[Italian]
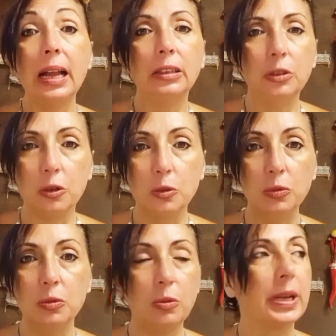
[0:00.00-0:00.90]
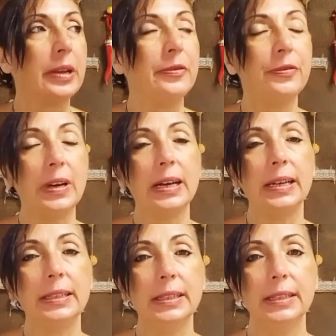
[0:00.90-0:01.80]
caldo comunque che
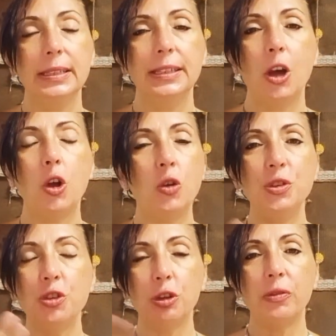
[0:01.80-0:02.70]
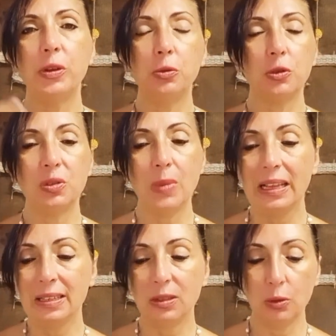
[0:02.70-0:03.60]
fa, ho cominciato ad avere uno
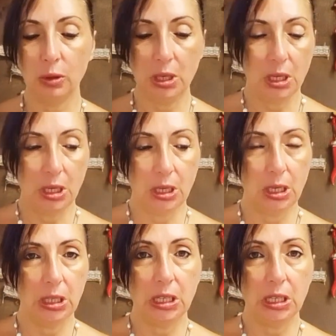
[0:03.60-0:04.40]
sbalzo di,